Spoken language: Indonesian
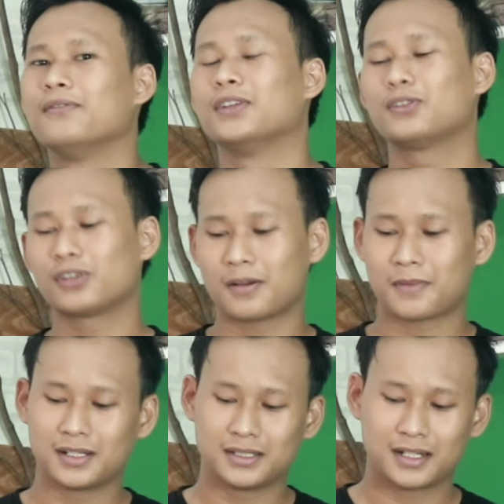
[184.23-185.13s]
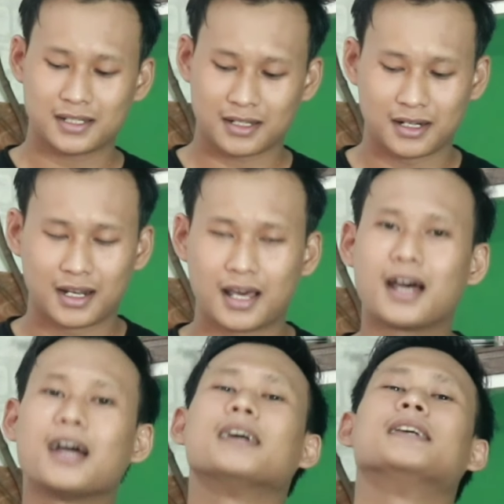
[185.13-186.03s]
Fitur yang paling jelas adalah
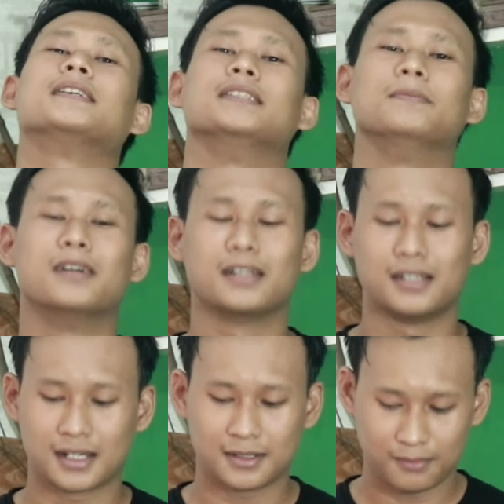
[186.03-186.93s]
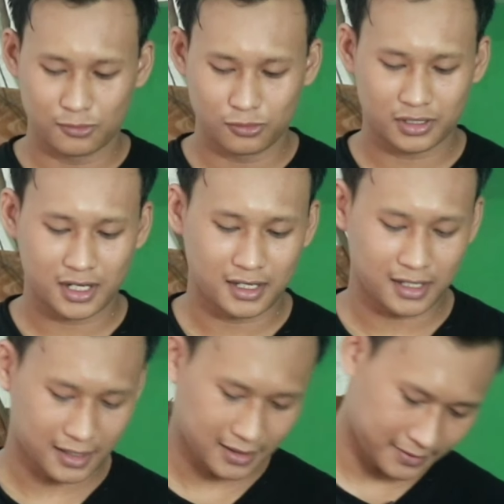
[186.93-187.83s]
di bagian
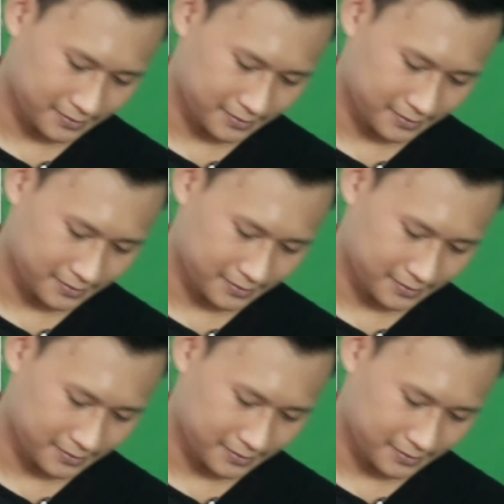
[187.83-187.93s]
busanya.